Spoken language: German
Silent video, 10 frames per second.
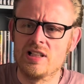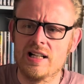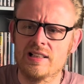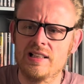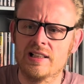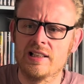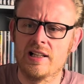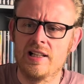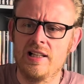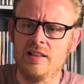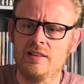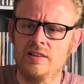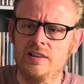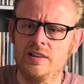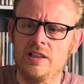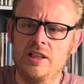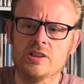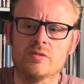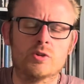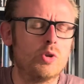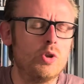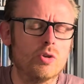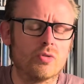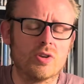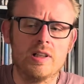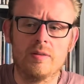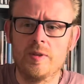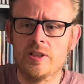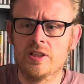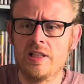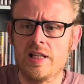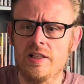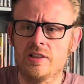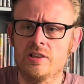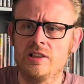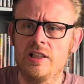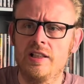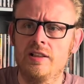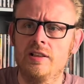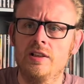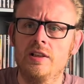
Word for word: lang, lang, lang her. Es ist ein Psychothriller, wie ich hier hinten sehe.